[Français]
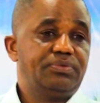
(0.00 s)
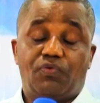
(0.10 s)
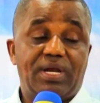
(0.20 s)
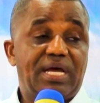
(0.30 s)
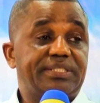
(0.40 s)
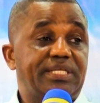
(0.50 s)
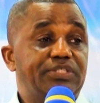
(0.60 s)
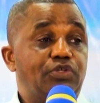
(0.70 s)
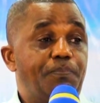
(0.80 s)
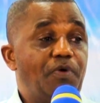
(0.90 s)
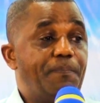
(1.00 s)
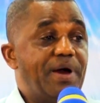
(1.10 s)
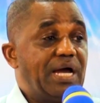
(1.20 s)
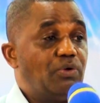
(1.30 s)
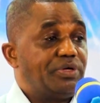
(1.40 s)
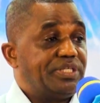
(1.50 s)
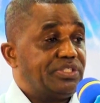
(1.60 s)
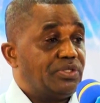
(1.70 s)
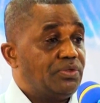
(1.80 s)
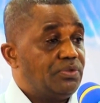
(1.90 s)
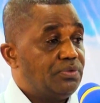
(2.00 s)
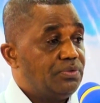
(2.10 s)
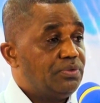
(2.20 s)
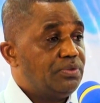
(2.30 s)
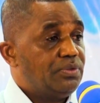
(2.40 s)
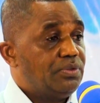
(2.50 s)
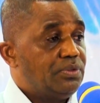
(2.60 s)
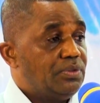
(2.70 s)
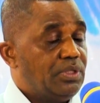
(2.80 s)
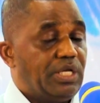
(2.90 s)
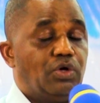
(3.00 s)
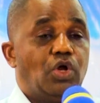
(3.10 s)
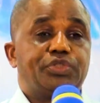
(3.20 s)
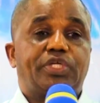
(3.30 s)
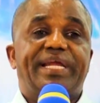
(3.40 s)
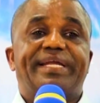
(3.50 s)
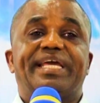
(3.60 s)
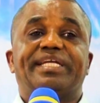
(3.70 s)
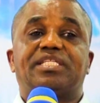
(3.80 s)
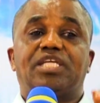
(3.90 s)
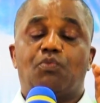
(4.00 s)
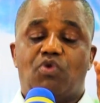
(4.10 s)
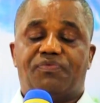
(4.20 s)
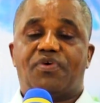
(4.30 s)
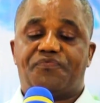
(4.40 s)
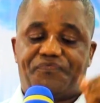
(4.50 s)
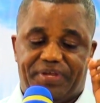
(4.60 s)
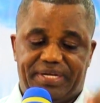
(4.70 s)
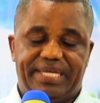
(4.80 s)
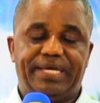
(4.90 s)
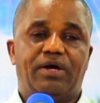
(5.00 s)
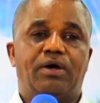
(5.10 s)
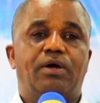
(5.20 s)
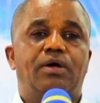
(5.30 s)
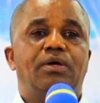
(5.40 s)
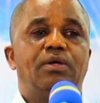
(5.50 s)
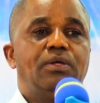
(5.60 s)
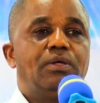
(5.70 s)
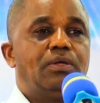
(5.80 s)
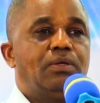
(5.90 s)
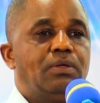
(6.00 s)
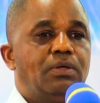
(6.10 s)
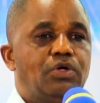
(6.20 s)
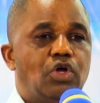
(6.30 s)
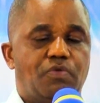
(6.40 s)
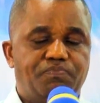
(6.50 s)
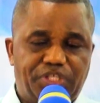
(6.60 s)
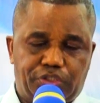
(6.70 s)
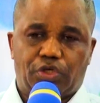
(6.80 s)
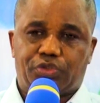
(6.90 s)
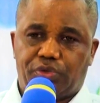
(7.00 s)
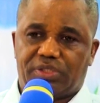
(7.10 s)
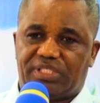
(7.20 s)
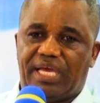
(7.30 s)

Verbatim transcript: Donc voilà ce qui se prépare à l'horizon. Et lorsque les deux témoins vont finir euh, leur mission sur